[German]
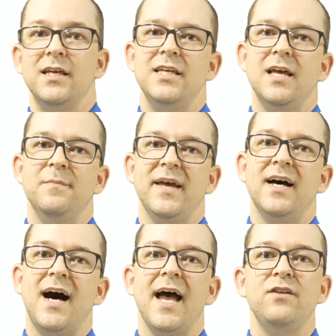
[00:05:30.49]
Je
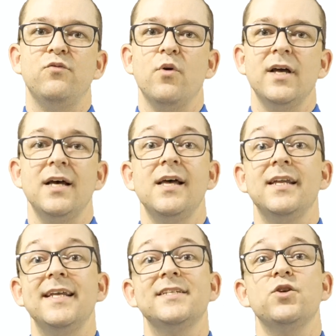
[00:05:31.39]
mehr Einwohner,
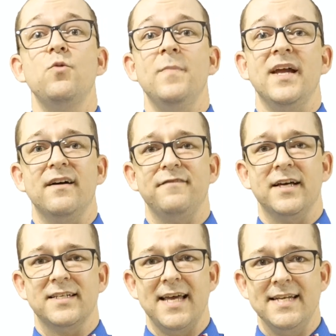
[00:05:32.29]
desto mehr
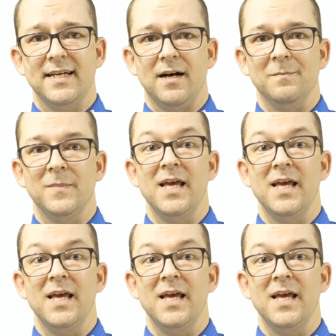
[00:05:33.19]
Vertreter.